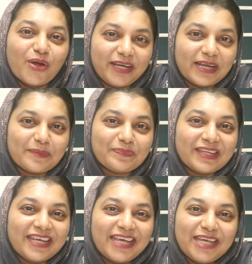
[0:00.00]
হয় না
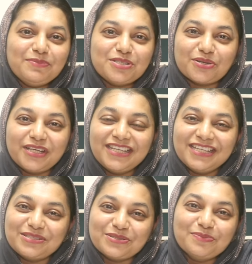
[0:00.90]
এই বিষয়ে
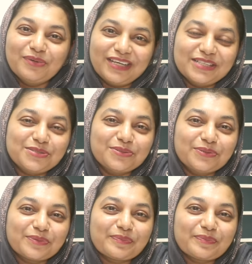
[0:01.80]
একটু বলার জন্য